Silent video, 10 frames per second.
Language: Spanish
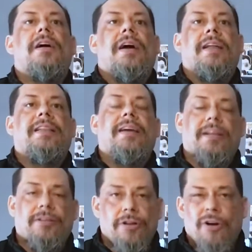Gente,
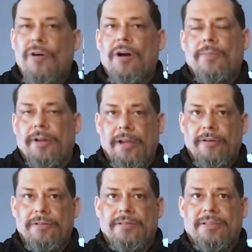esto no lo hago porque
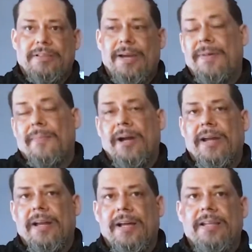yo sepa más
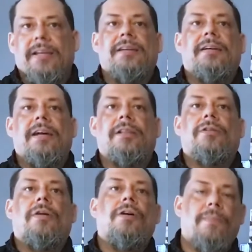que nadie. Esto
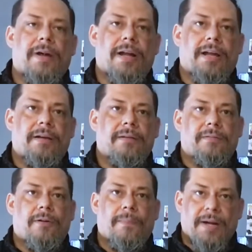lo hago para que
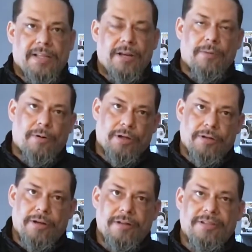compartir lo
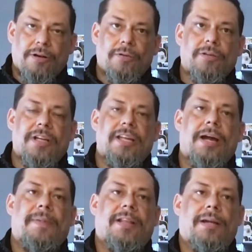poquito que yo sé con ustedes y que
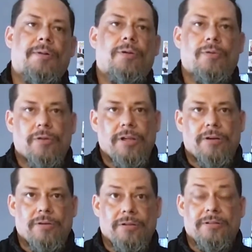aprendamos los unos de los
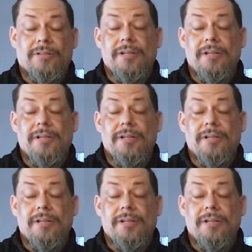otros.